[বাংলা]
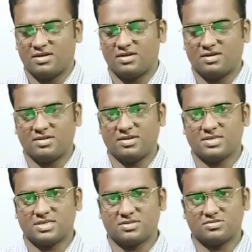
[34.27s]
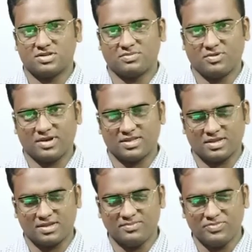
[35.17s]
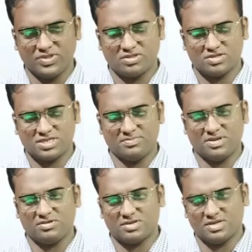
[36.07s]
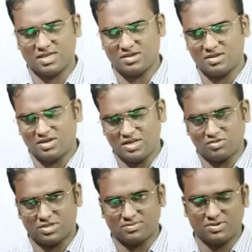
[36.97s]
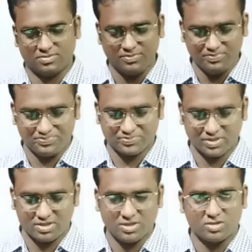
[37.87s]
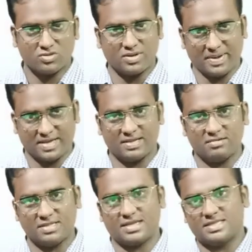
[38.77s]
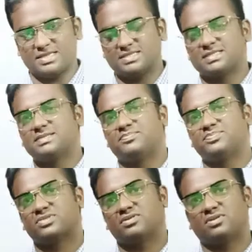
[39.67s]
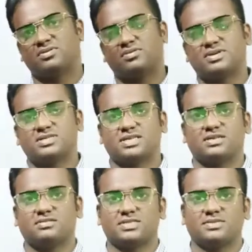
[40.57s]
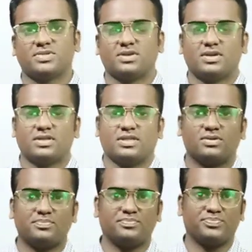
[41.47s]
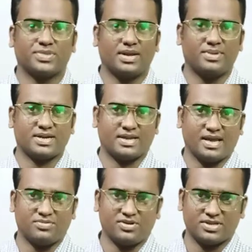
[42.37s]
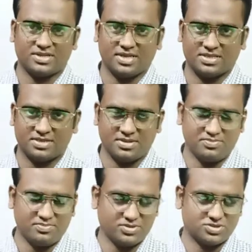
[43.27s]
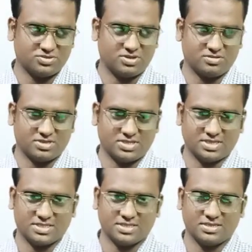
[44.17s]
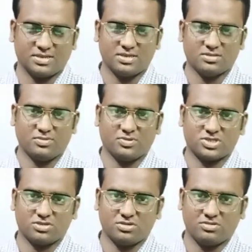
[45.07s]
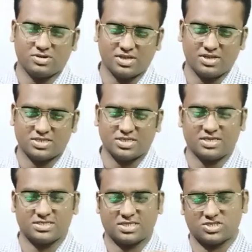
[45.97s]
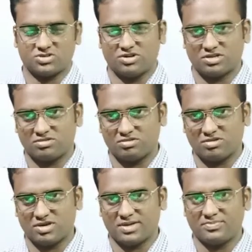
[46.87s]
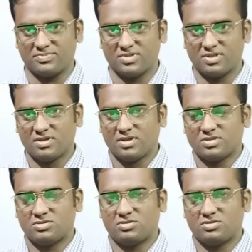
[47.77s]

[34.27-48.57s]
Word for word: ওই সাধারণত এটা করে থাকে তো সেই ভিডিওটা কি নিয়ে কথা বলবো তো এটা প্র্যাকটিক্যালি দেখাতে যাচ্ছি তো সেটা হচ্ছে যেমন আমরা একটা কার্বন ডাইঅক্সাইড গ্যাস প্রস্তুতি করতে যাচ্ছি তো প্রস্তুতি করে সেই গ্যাসটাকে শনাক্ত করা তো